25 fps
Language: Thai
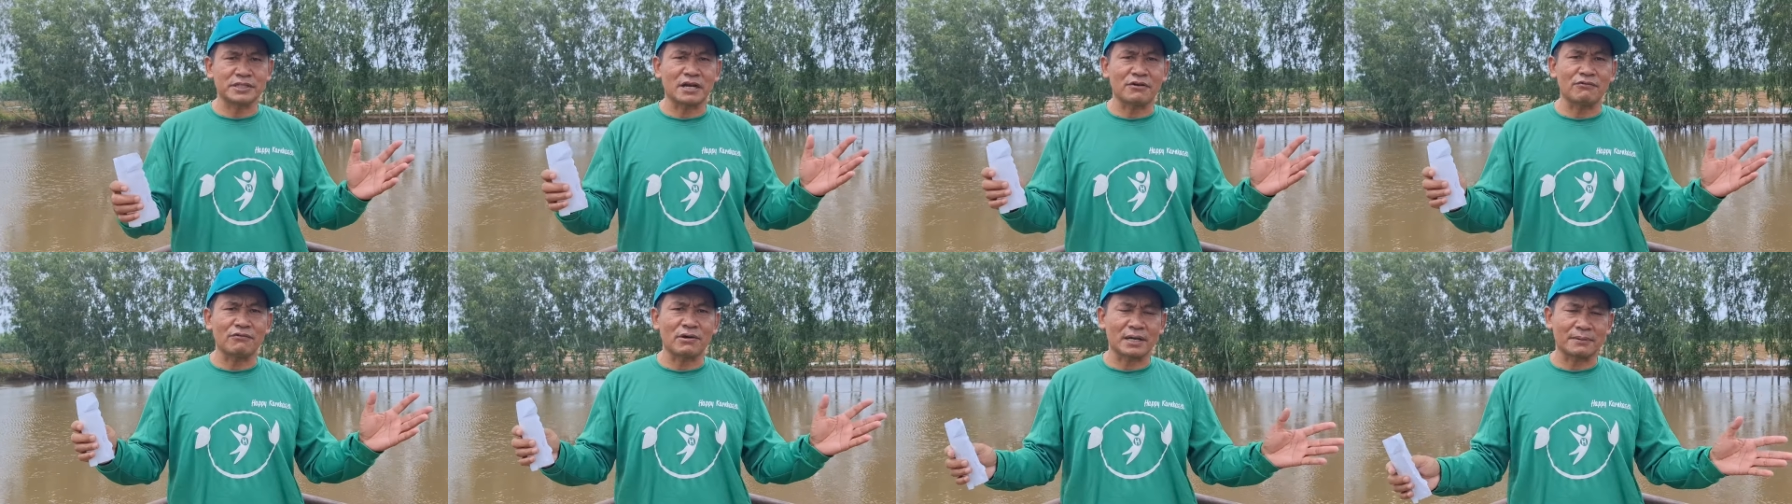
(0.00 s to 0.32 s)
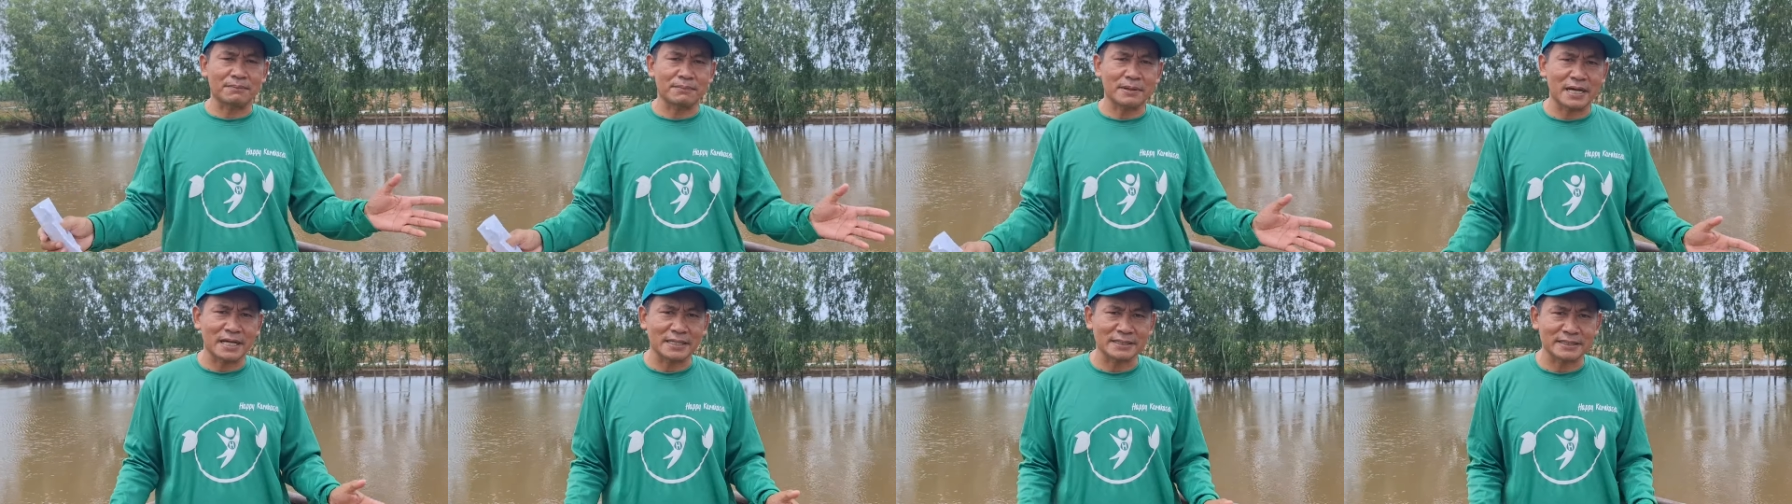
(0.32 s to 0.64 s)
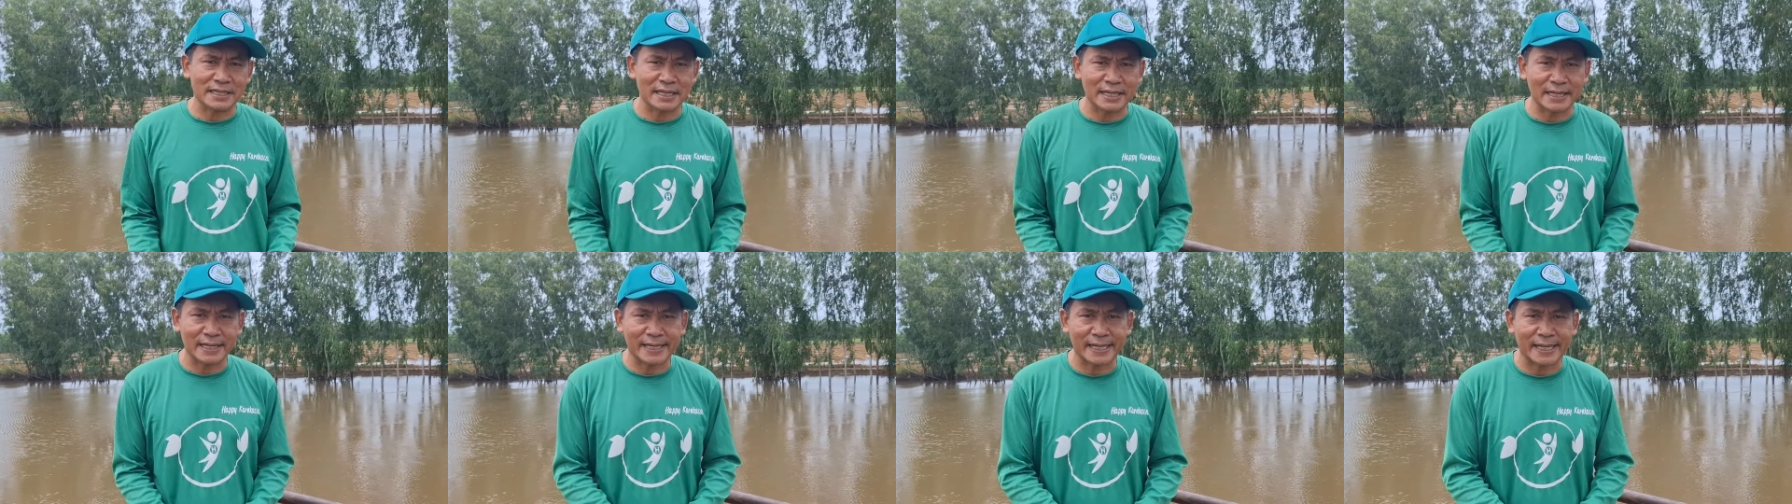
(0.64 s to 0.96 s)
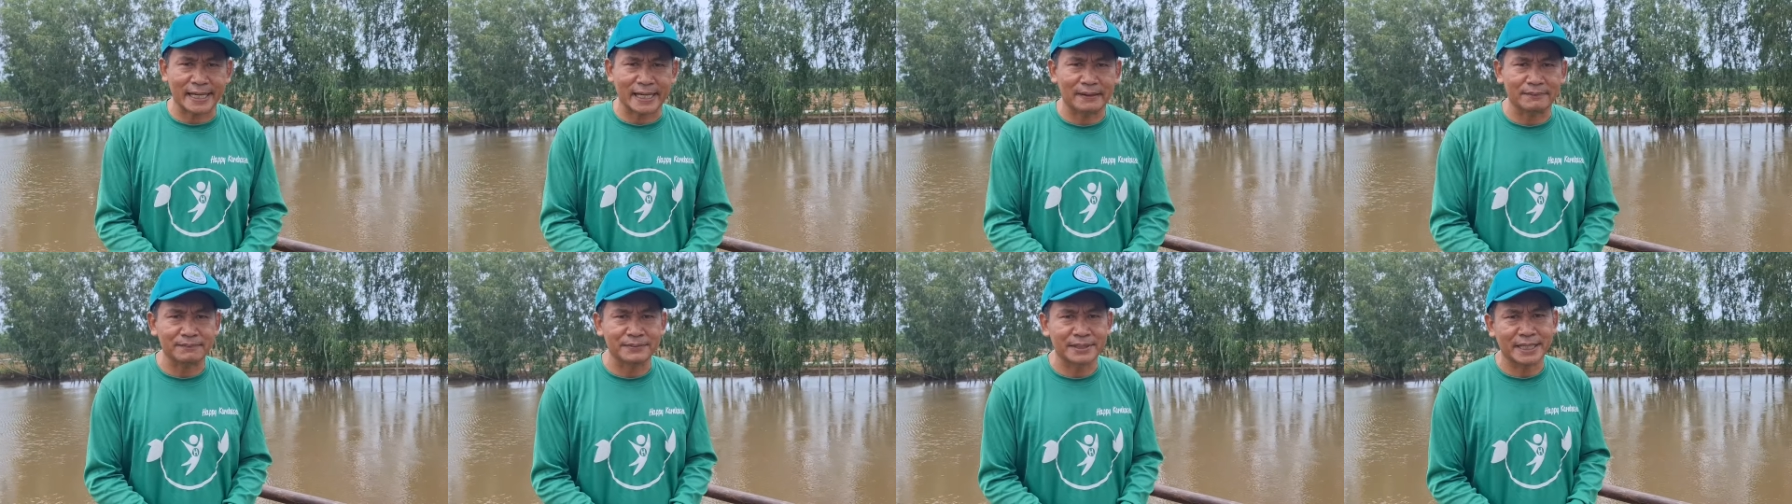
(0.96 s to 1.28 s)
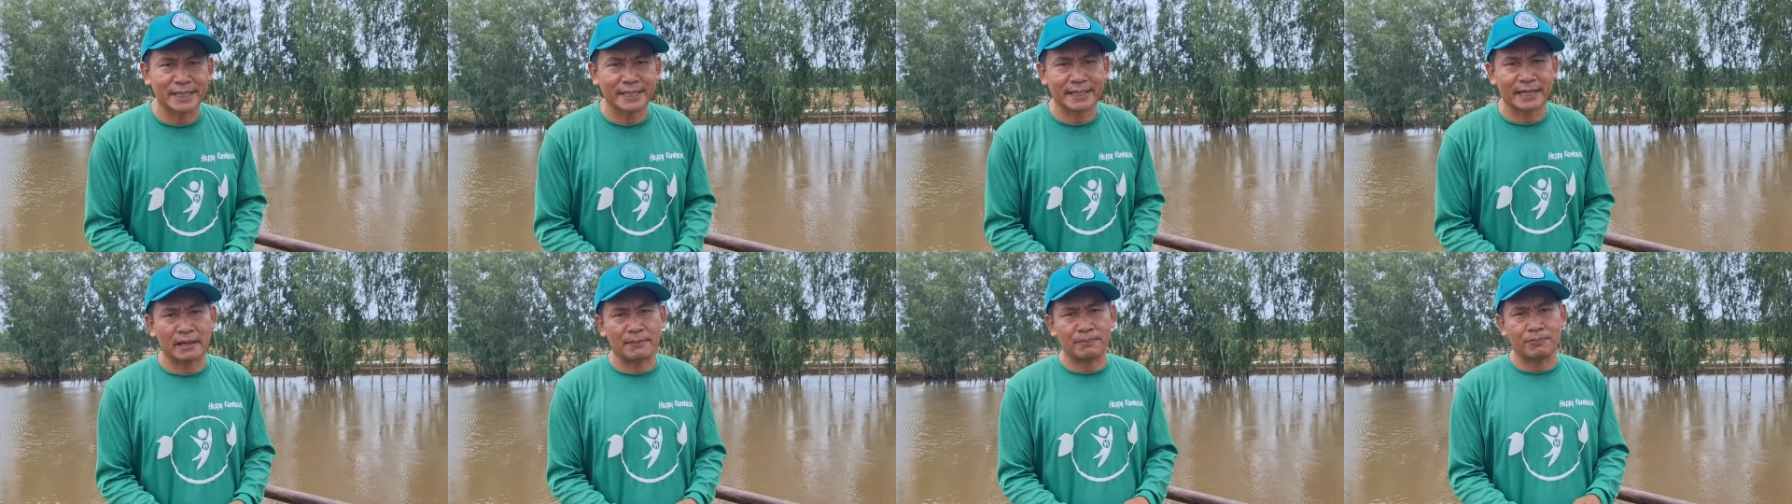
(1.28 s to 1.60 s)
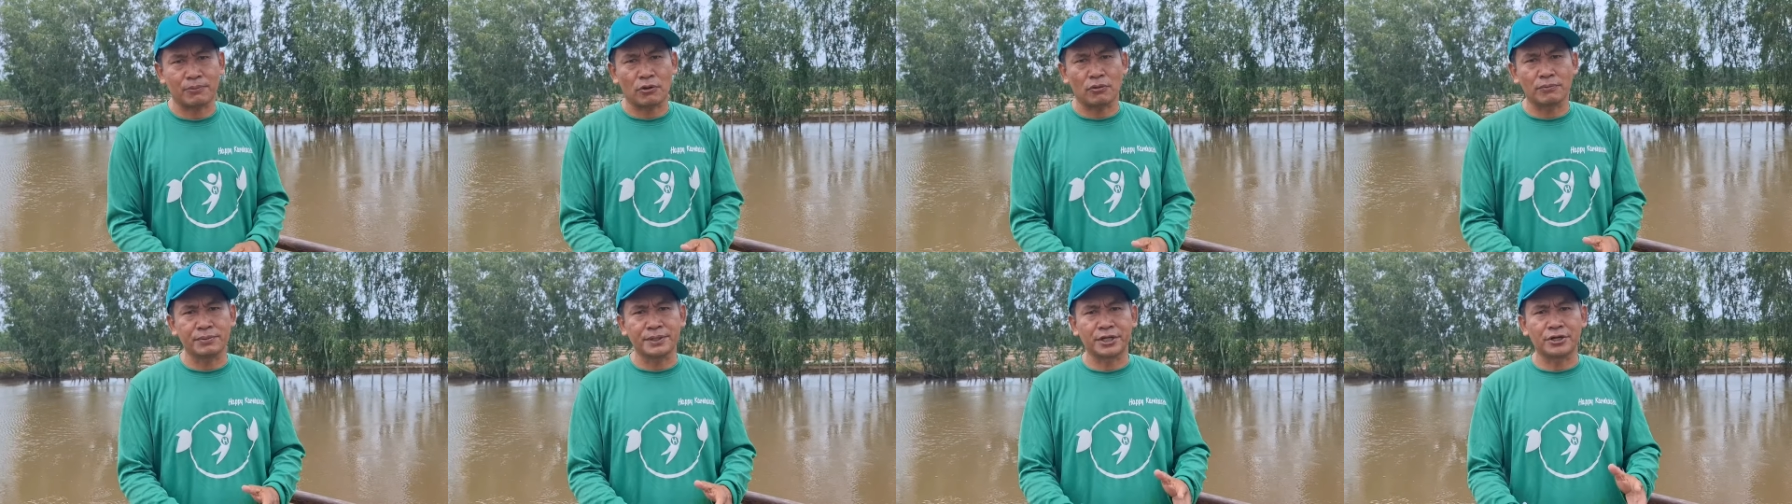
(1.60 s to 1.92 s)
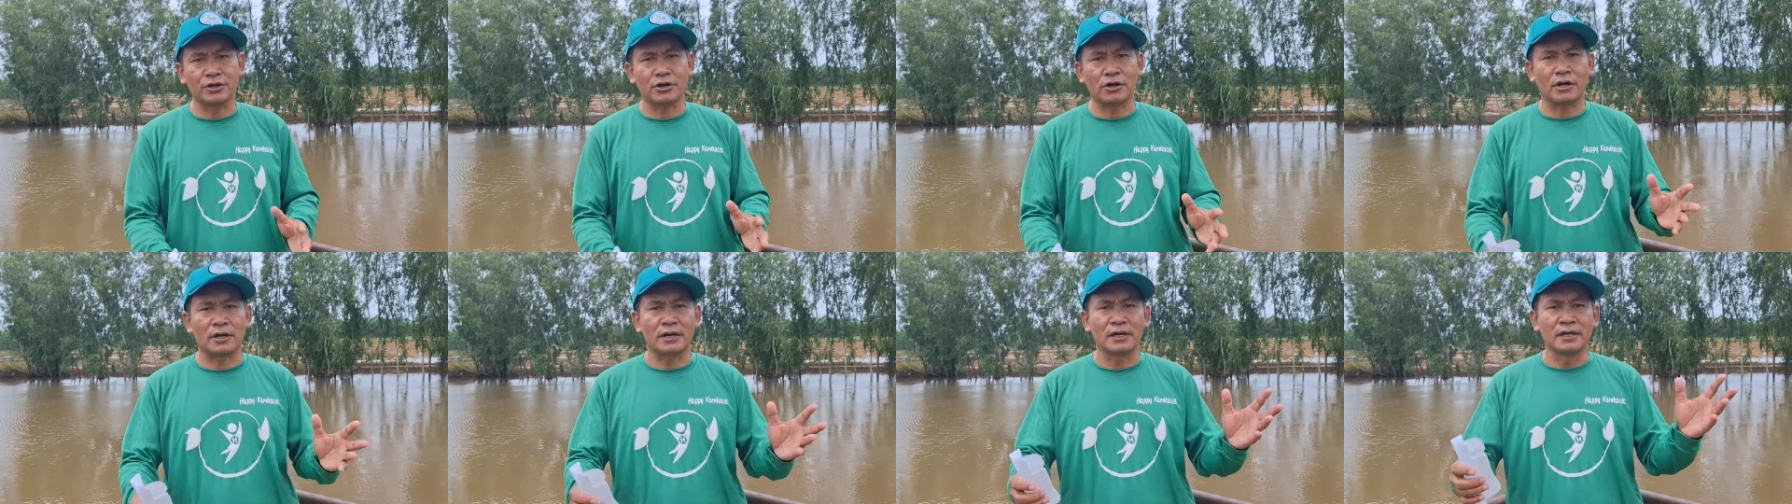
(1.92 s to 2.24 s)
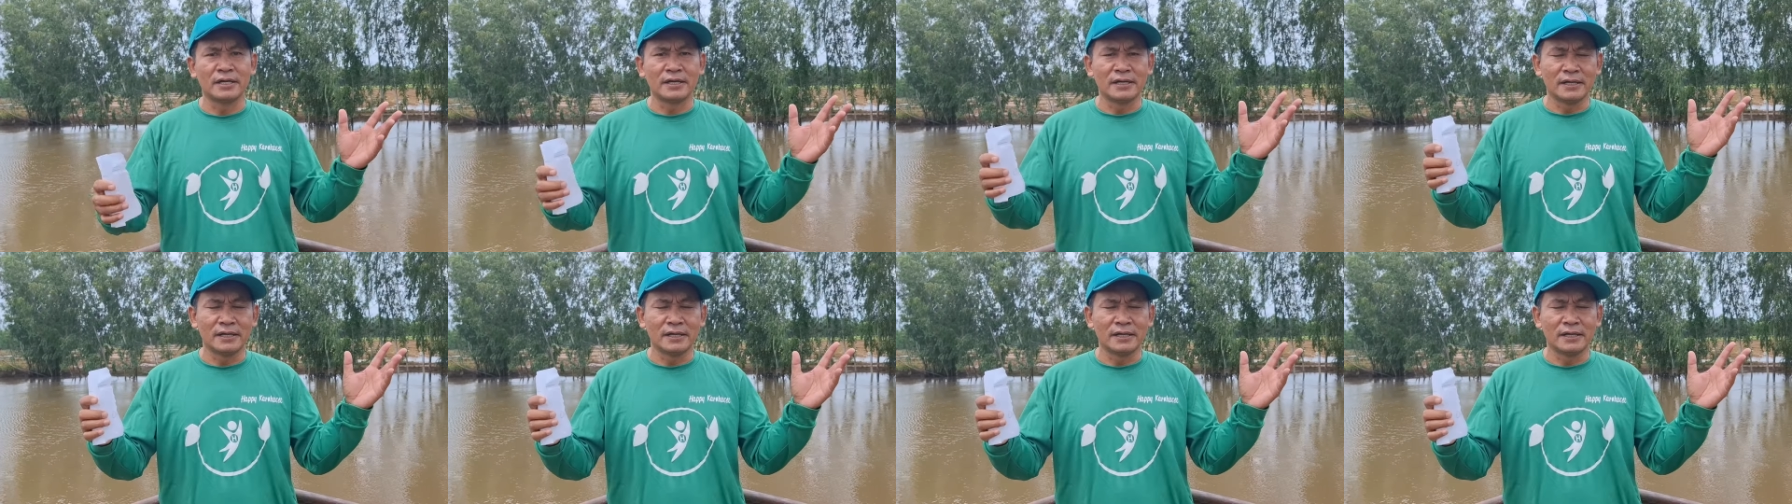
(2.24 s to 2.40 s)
จังหวัดมหาสารคามนะครับ ผมนี่เนาะ